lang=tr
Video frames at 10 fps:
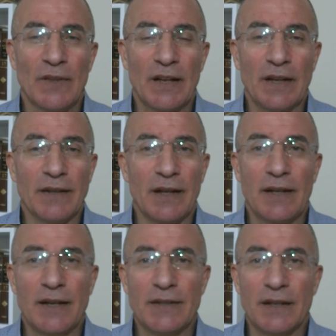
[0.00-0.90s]
Yani
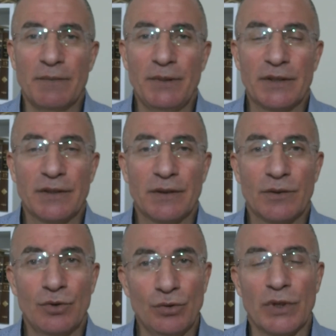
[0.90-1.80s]
Allah sana bir
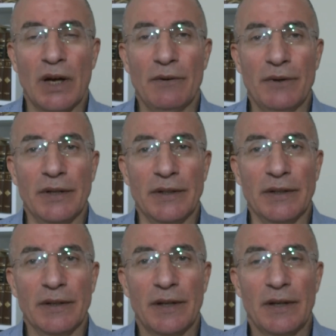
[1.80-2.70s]
gün daha verdi,
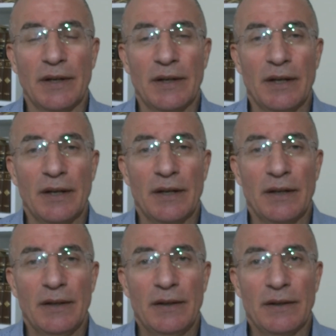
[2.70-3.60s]

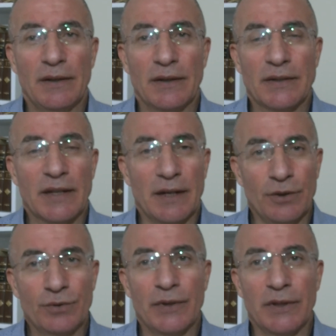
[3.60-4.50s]
ee, sana
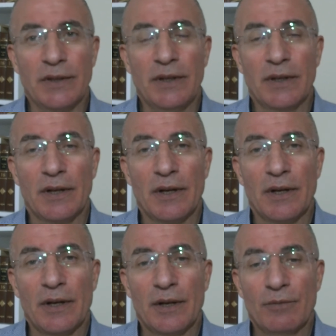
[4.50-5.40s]
lütfetti.
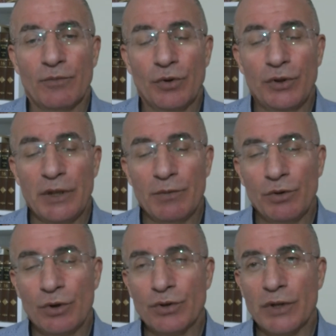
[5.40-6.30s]
Bu
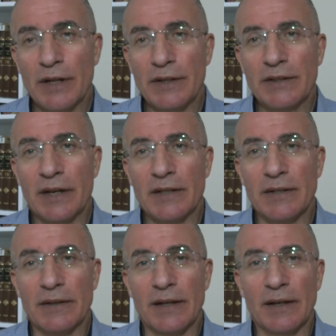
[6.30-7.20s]
24 saat
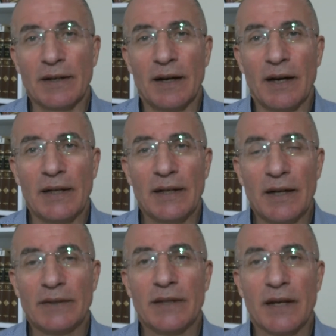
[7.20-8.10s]
içerisinde
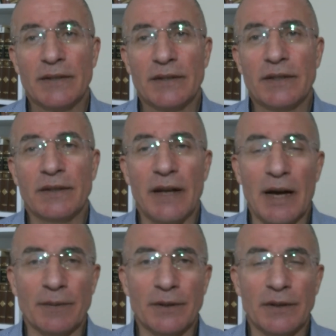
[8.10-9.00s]
Allah rızası için ne
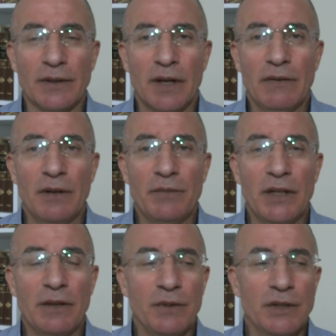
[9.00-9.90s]
yaptın? Efendim
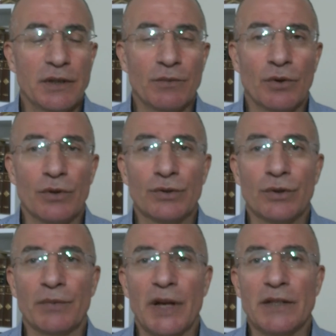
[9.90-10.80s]
yedim, içtim,
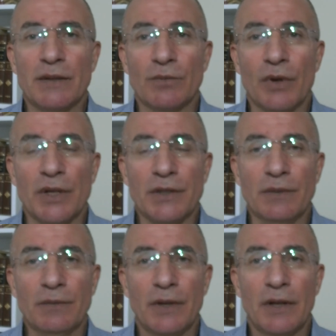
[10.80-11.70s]
konuştum, gezdim,
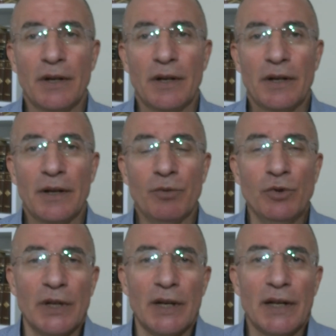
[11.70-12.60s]
dolaştım. E
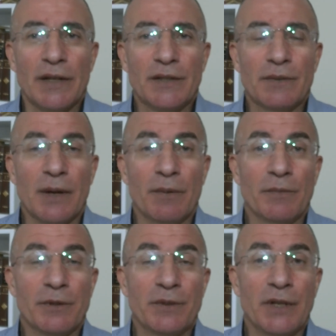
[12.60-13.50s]
bunlar Allah için
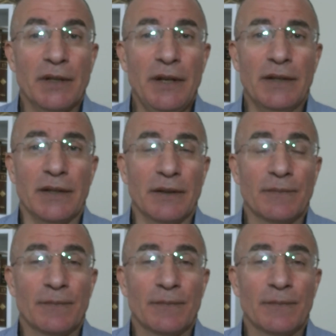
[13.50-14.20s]
yapılmış bir şey değil ki.